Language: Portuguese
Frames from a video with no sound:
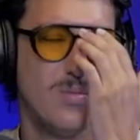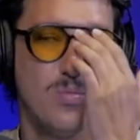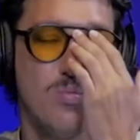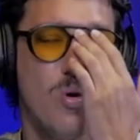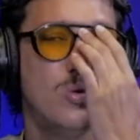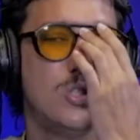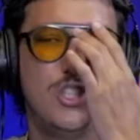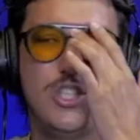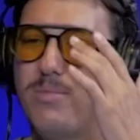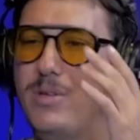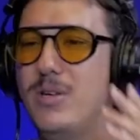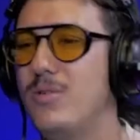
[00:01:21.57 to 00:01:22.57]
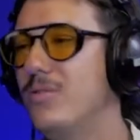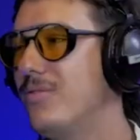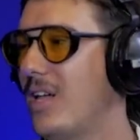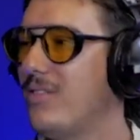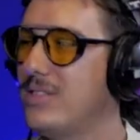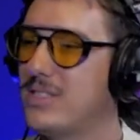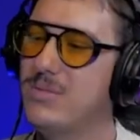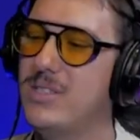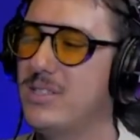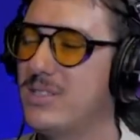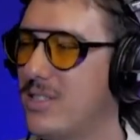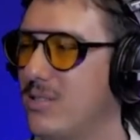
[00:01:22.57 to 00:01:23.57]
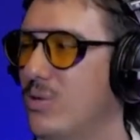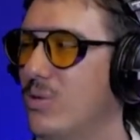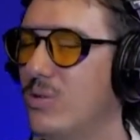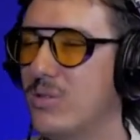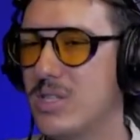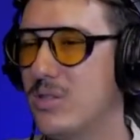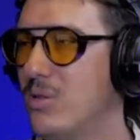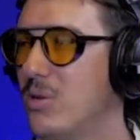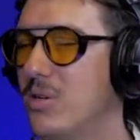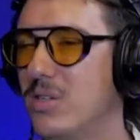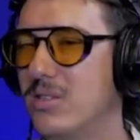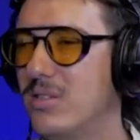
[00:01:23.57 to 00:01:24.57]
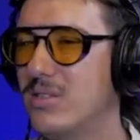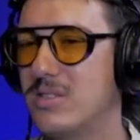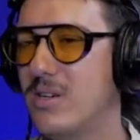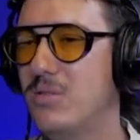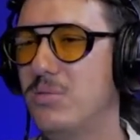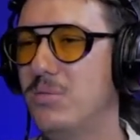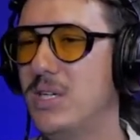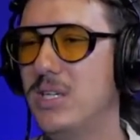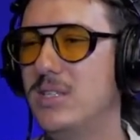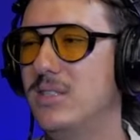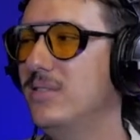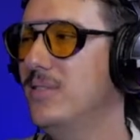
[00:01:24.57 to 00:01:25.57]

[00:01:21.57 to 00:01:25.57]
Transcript: um monte de amigo falava assim, mano, você é louco, você é doido, você tá arrumando?